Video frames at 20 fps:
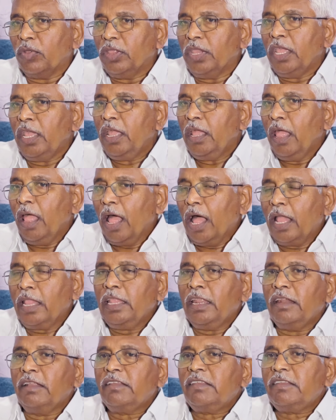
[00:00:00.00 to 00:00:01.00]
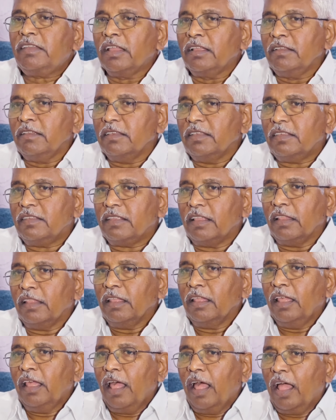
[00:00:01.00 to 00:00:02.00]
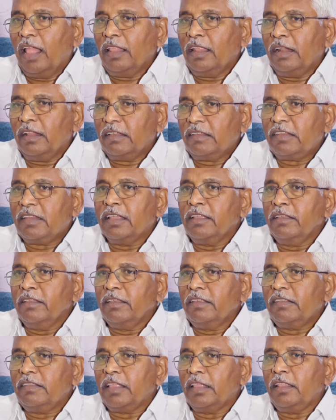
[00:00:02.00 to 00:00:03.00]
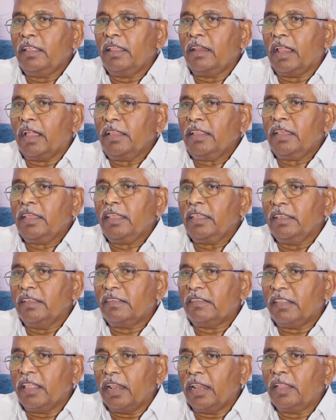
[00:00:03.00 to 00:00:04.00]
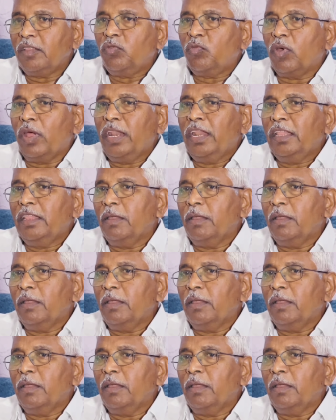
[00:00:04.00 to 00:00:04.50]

కొద్దీ అది నష్టం చేస్తుంది అది నష్టం చేస్తుంది రాజకీయ స్థిరత్వాన్ని